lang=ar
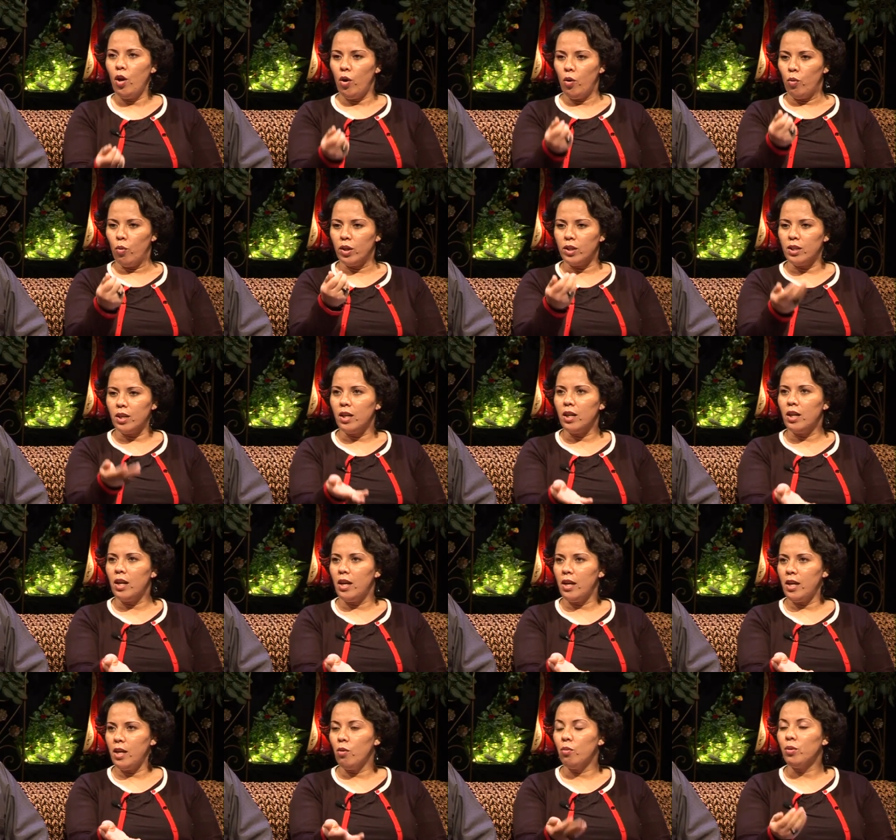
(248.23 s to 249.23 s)
وخزر لها
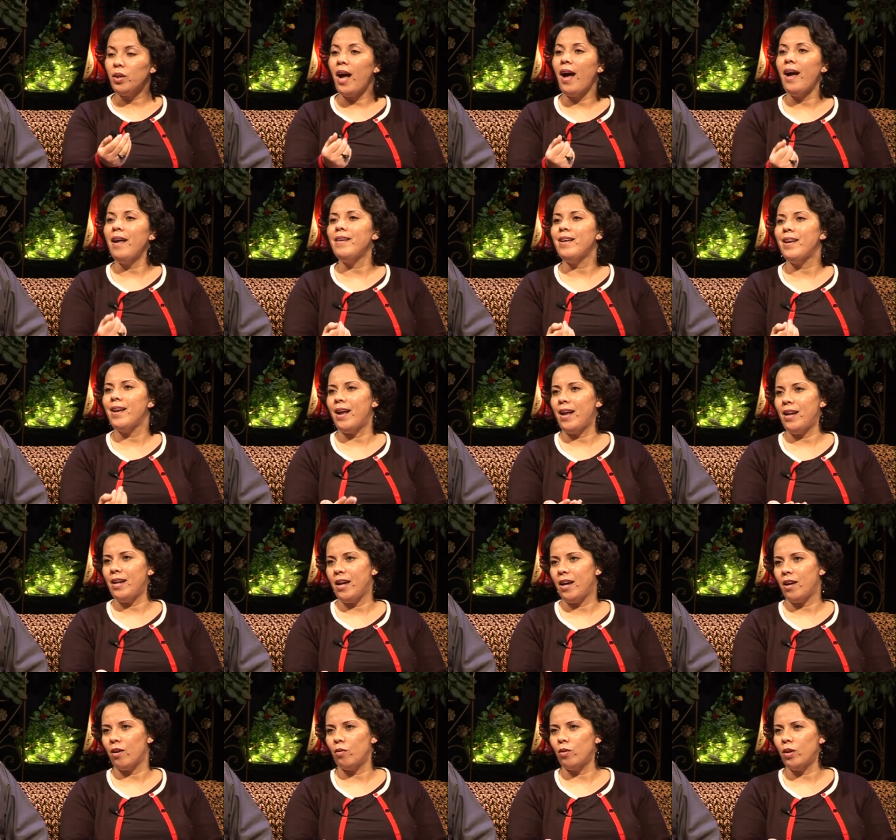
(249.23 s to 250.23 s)
هي وتحنن
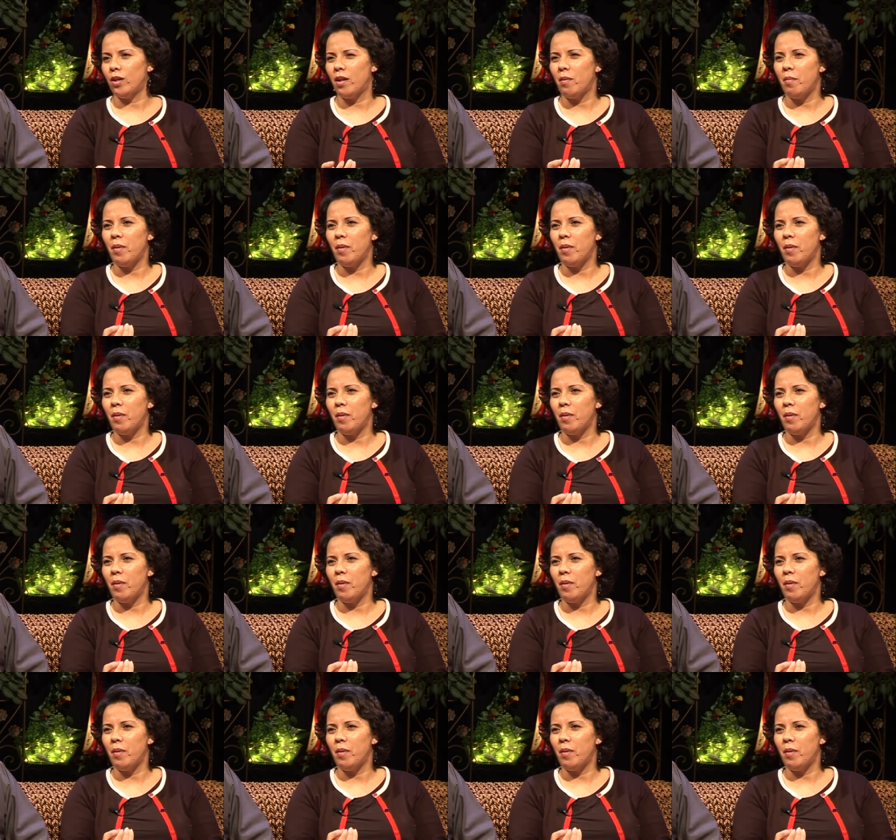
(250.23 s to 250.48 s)
عليها قلت نعم.